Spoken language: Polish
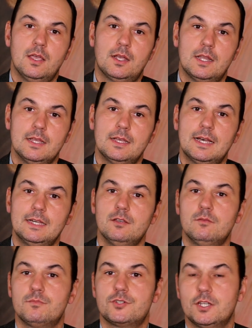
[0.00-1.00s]

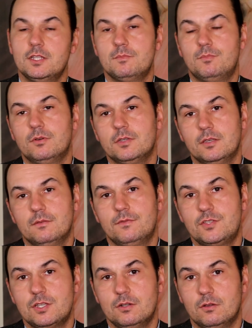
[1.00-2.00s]
klękają przed Bogiem
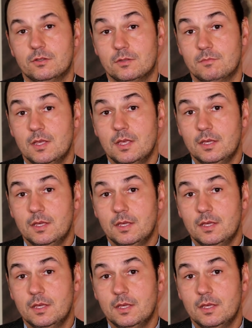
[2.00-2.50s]
wcielonym.